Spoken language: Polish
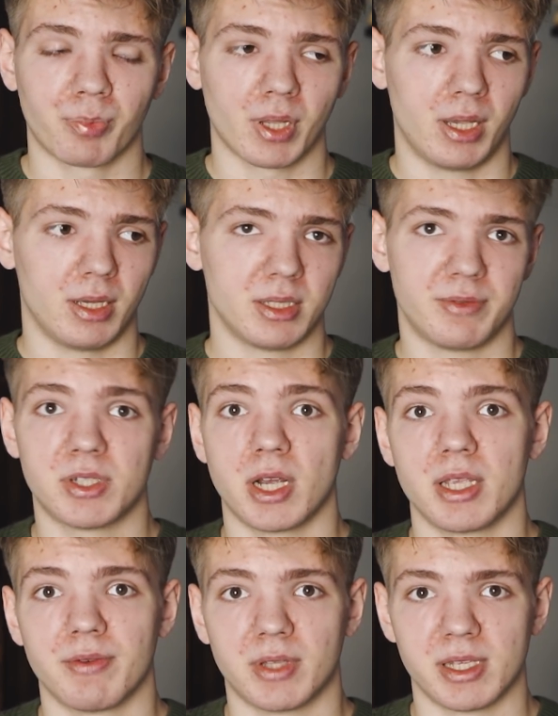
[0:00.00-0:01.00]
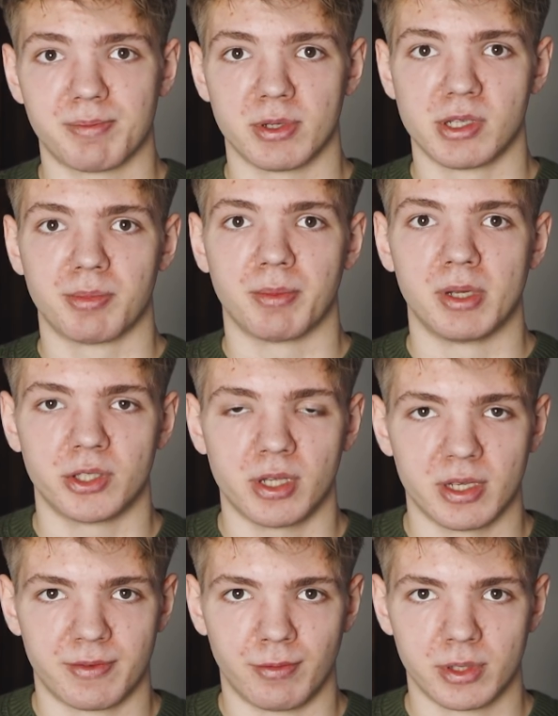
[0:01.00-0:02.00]
E, zwyczajnie w ten sposób to będzie
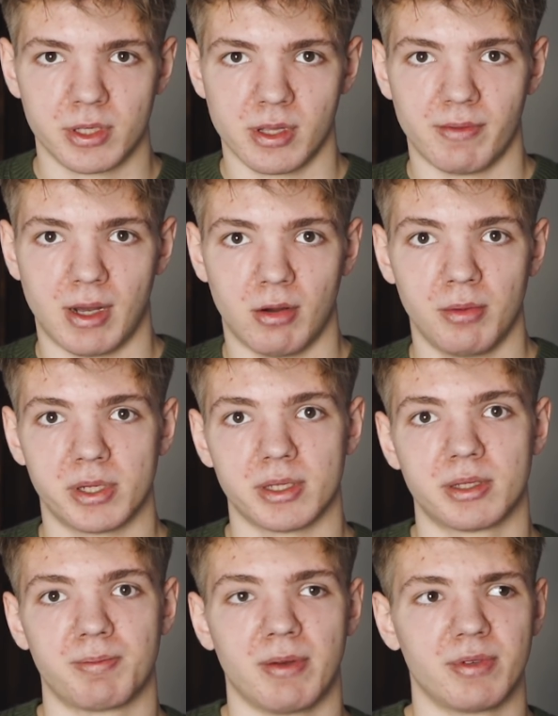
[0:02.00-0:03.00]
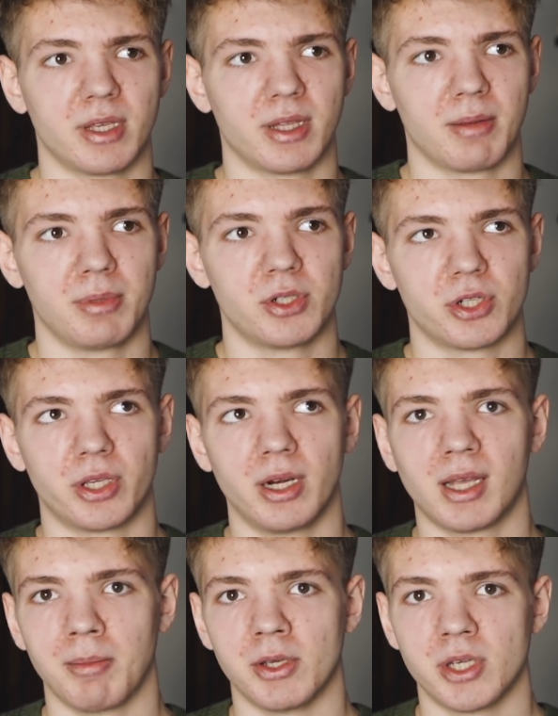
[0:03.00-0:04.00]
teraz funkcjonowało przez pewnie najbliższych
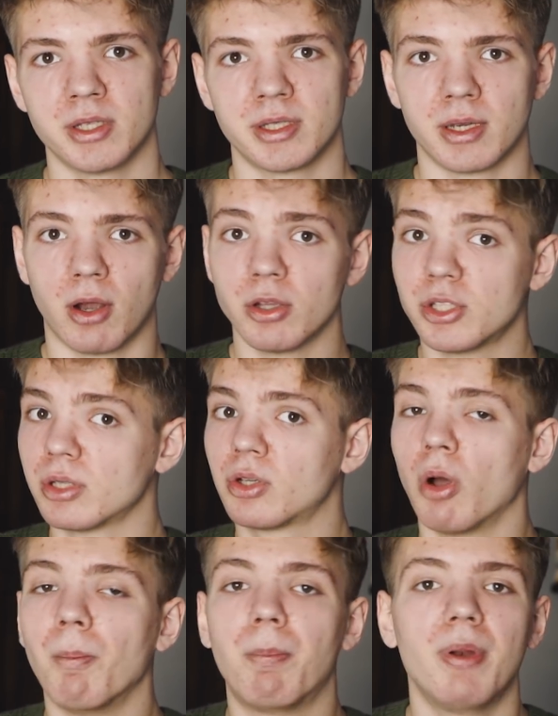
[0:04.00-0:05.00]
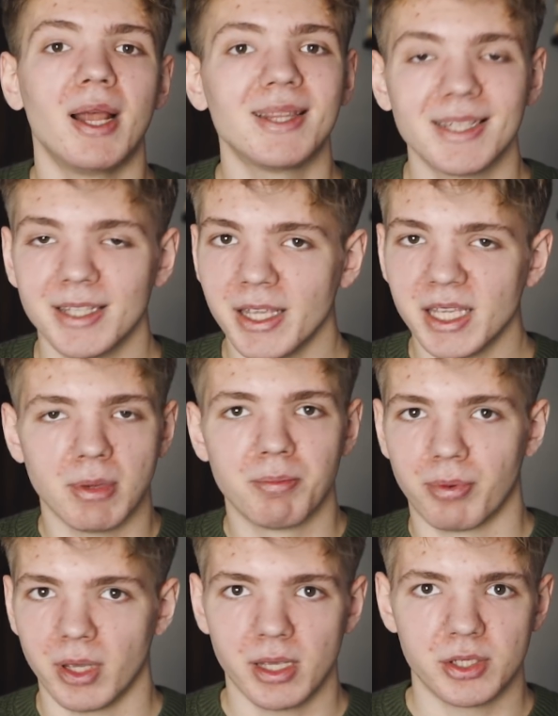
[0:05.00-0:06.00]
kilka miesięcy, choć kompletnie nie
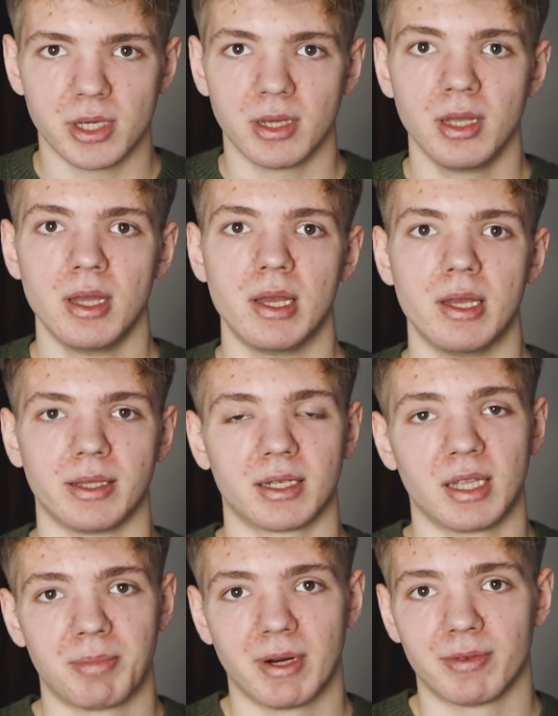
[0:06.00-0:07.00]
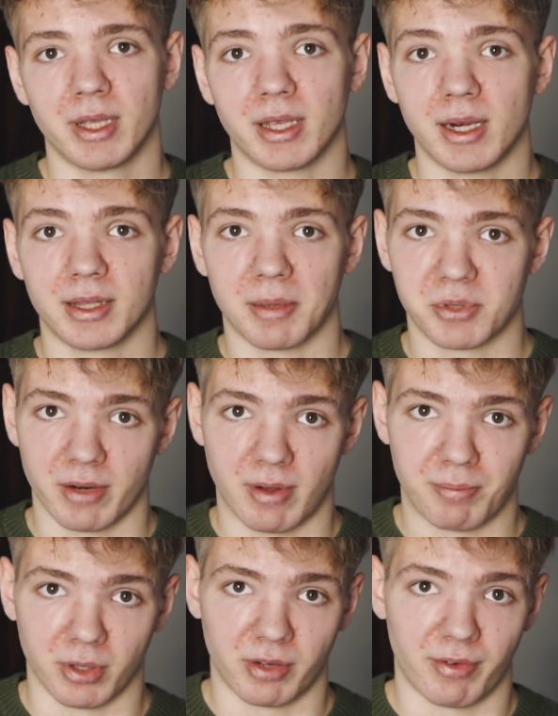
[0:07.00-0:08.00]
mam pojęcia tak naprawdę ile ta
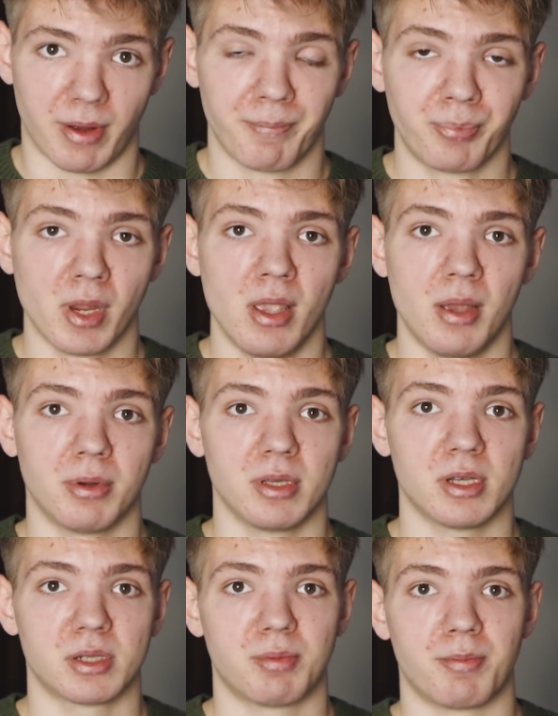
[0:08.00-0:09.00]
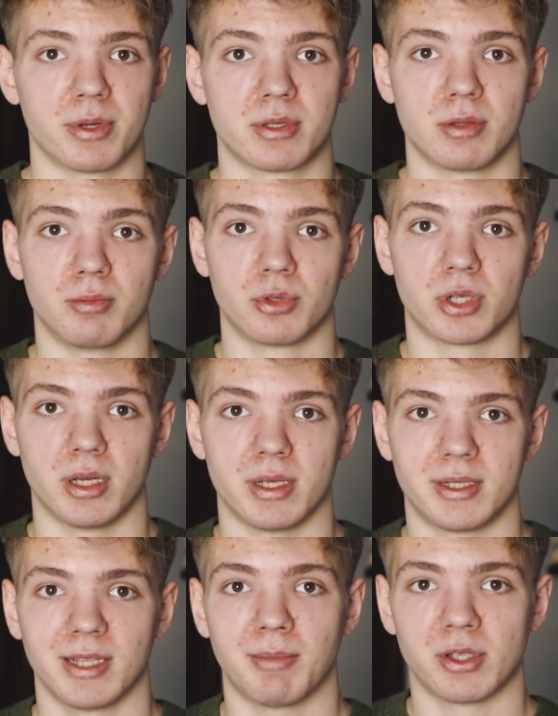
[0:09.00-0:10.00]
przerwa potrwa. Ponieważ po prostu
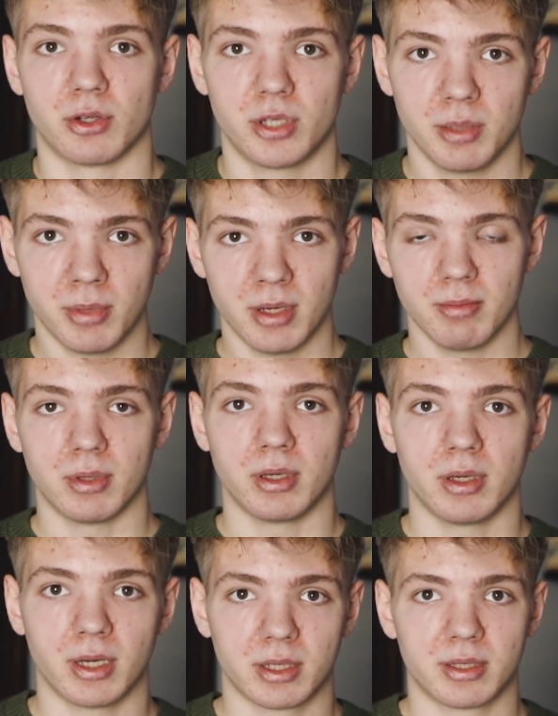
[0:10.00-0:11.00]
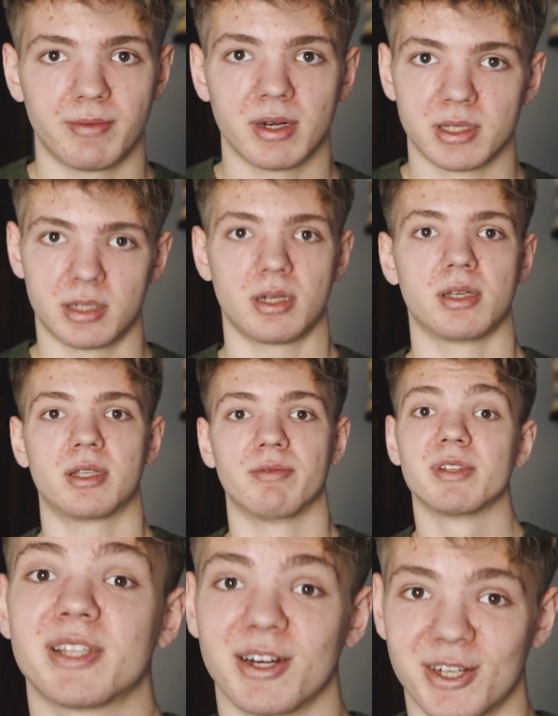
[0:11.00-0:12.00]
muszę zadbać o siebie i jak stwierdzę, że
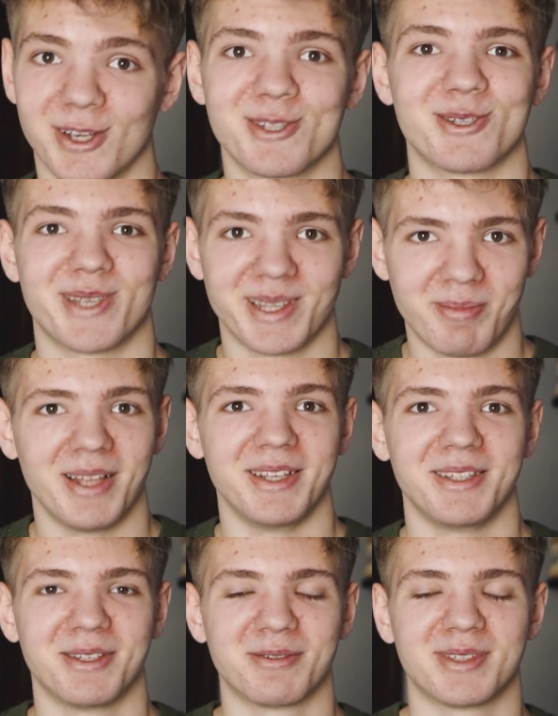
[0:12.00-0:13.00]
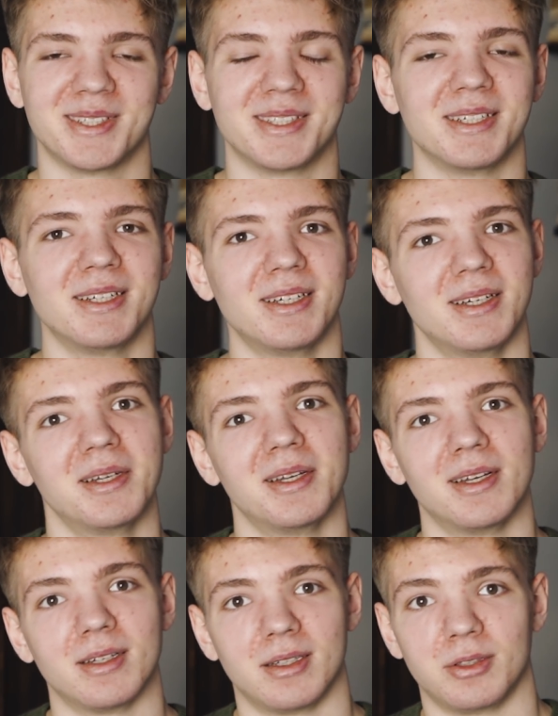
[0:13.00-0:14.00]
jestem wystarczająco zadbany, to wtedy
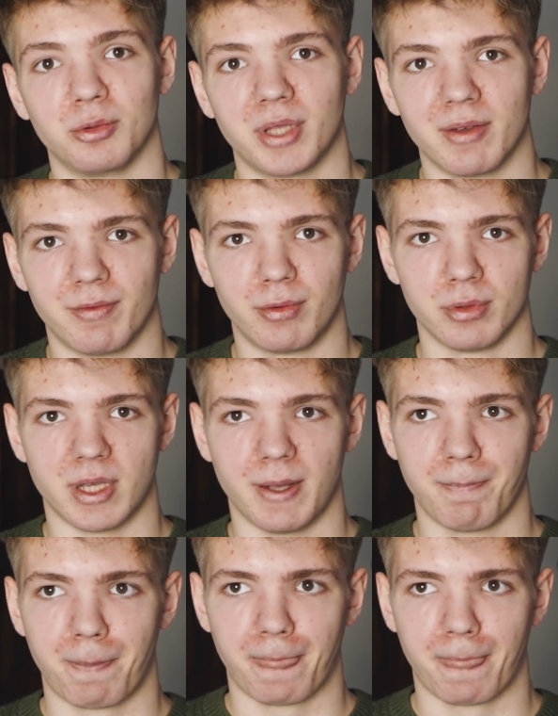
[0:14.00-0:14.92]
e, tutaj wrócę